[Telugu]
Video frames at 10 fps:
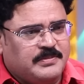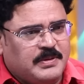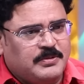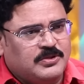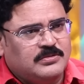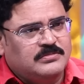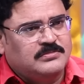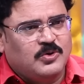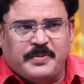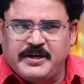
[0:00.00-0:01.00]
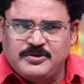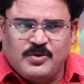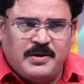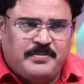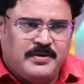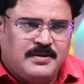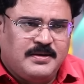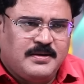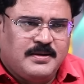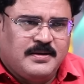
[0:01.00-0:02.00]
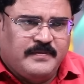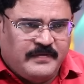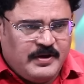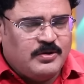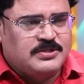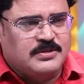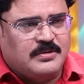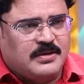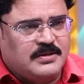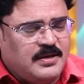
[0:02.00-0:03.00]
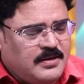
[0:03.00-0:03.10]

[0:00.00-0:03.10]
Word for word: గత ప్రభుత్వం ఉపయోగించుకోలేకపోయింది వీళ్ళు వచ్చిన తర్వాత